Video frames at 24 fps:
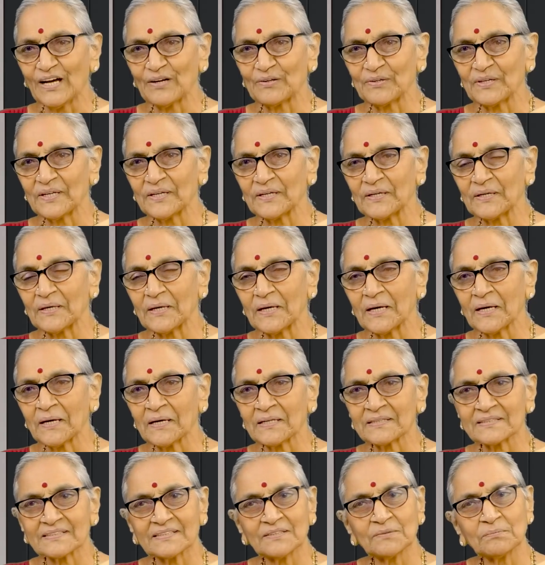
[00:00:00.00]
ఆవిడ
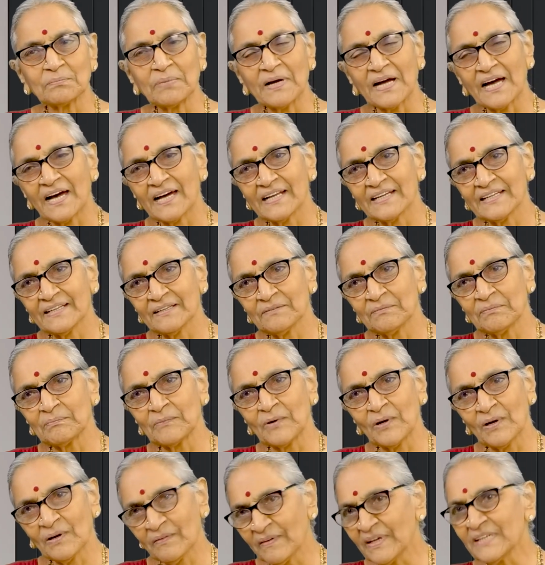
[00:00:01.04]
అసలు భార్య
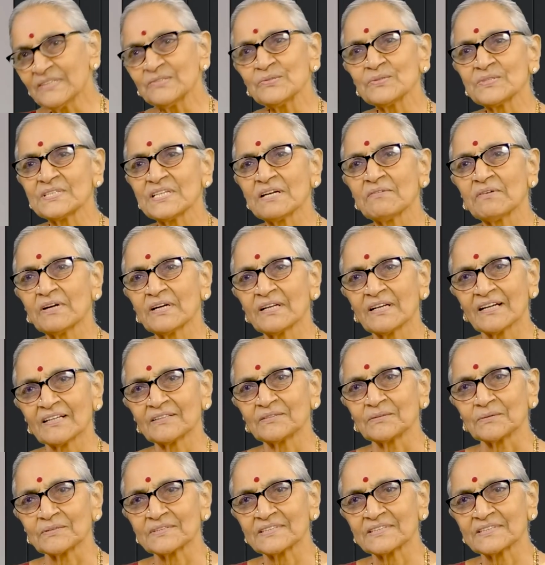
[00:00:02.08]
మొహమే చూసేవాడు కాదు